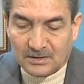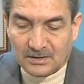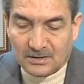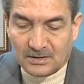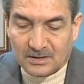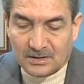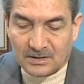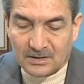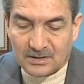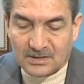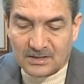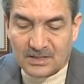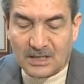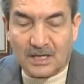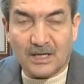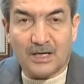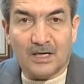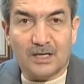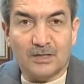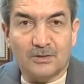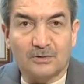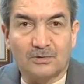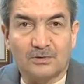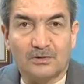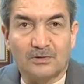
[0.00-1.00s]

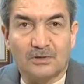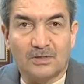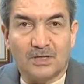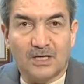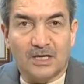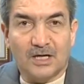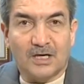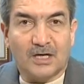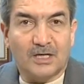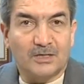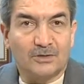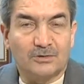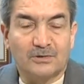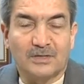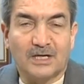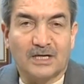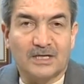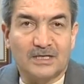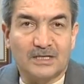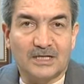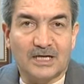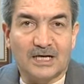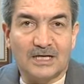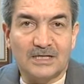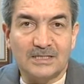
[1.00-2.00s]
Seharu
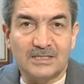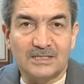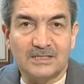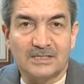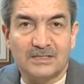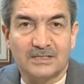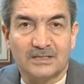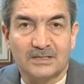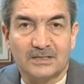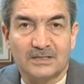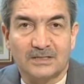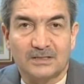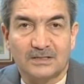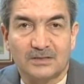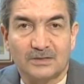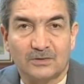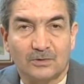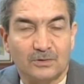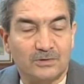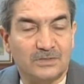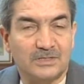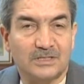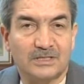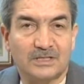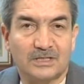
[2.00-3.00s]
ayunennas o
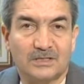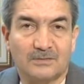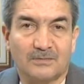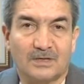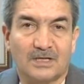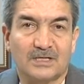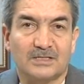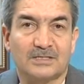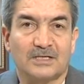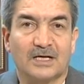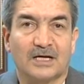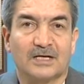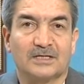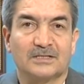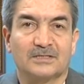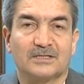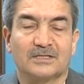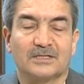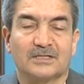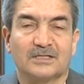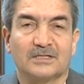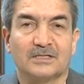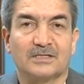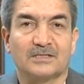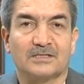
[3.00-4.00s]
sihirbazlar
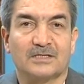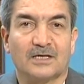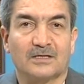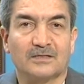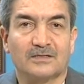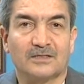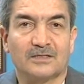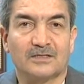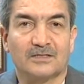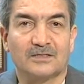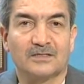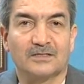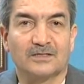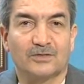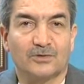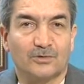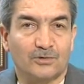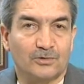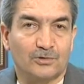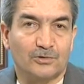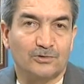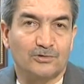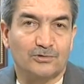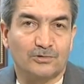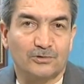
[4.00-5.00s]
insanların
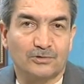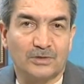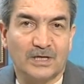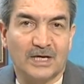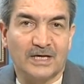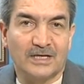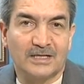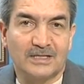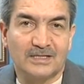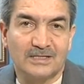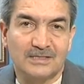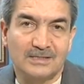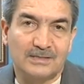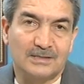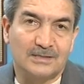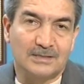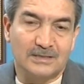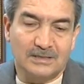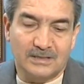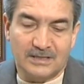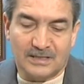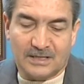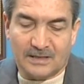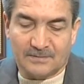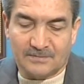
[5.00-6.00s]
gözüne sihir
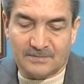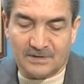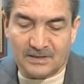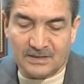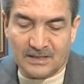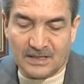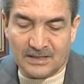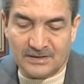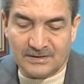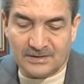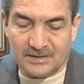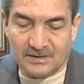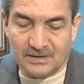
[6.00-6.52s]
yaptılar.